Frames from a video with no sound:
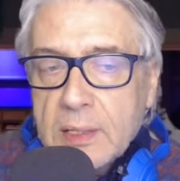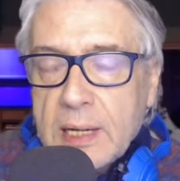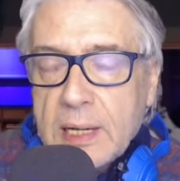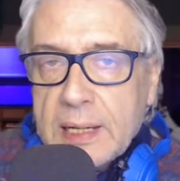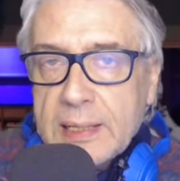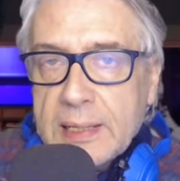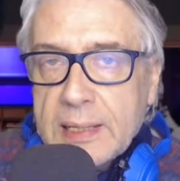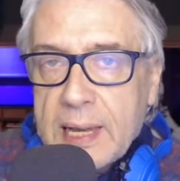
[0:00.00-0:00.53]

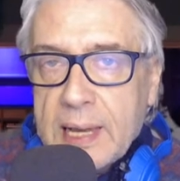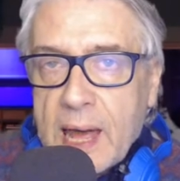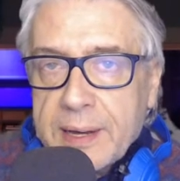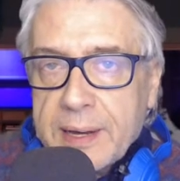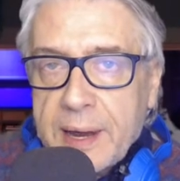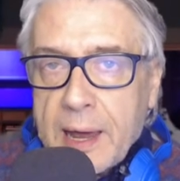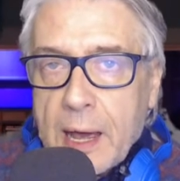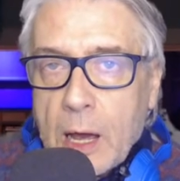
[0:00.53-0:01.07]

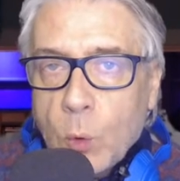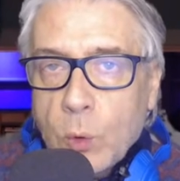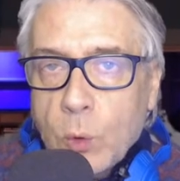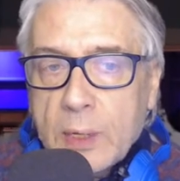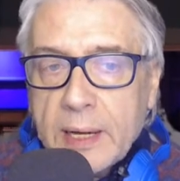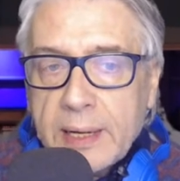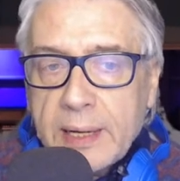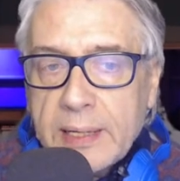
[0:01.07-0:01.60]
nell'area
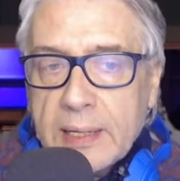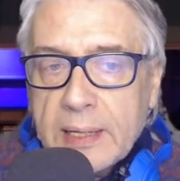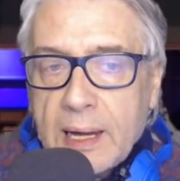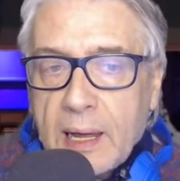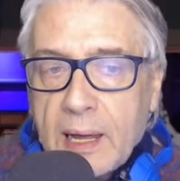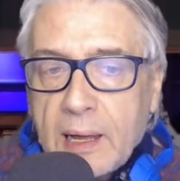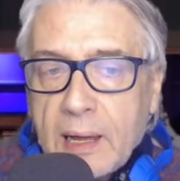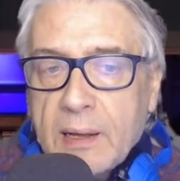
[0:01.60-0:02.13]
ucraina
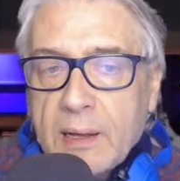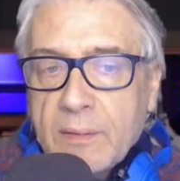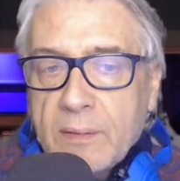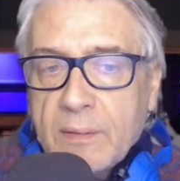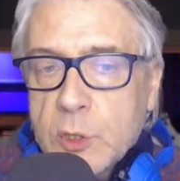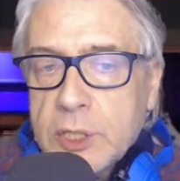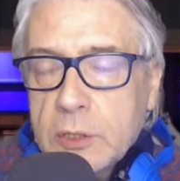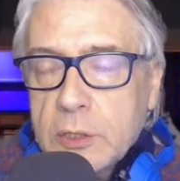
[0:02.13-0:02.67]

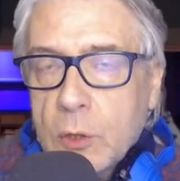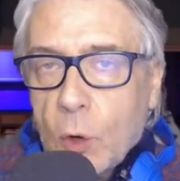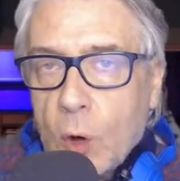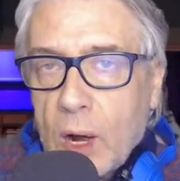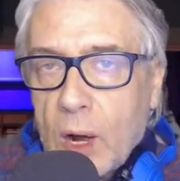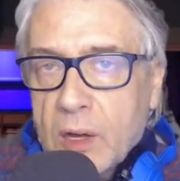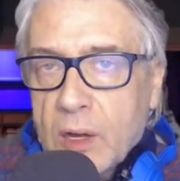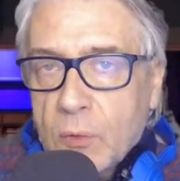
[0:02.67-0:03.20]
vicino al
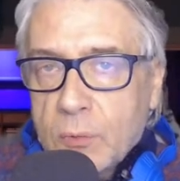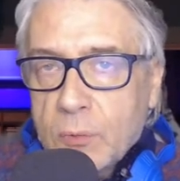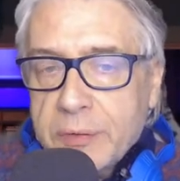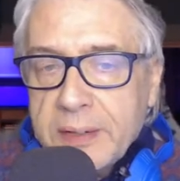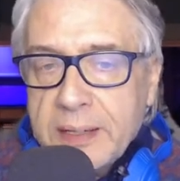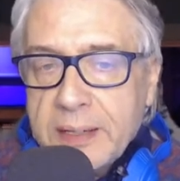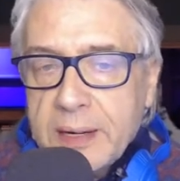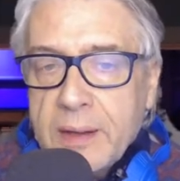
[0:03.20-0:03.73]
confine